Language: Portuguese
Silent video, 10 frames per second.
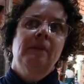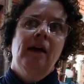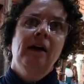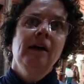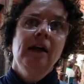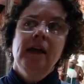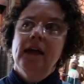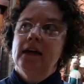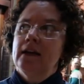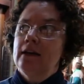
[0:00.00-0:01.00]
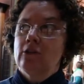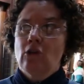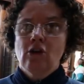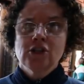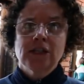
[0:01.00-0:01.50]
Tá? É,
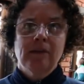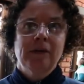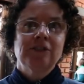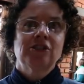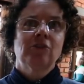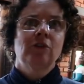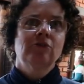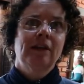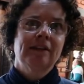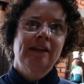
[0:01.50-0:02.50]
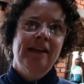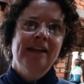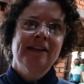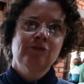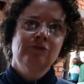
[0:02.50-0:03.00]
logicamente que quando ela está
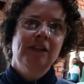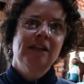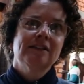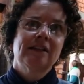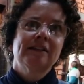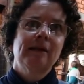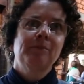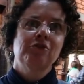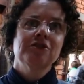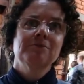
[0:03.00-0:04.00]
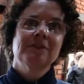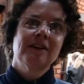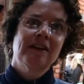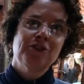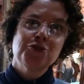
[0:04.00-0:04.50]
na natureza, ela está próxima
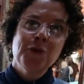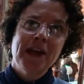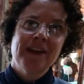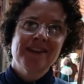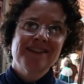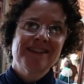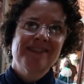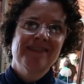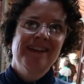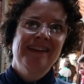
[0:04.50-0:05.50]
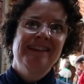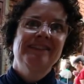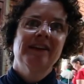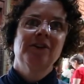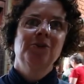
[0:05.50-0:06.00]
a cachoeiras.
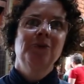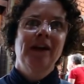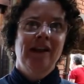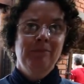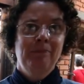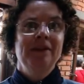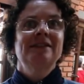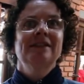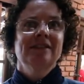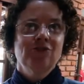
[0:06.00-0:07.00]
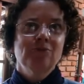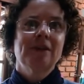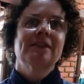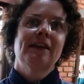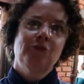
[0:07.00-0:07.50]
Então, ela precisa de
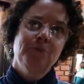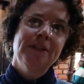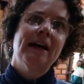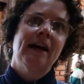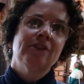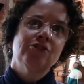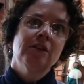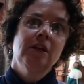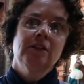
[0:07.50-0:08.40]
uma certa umidade.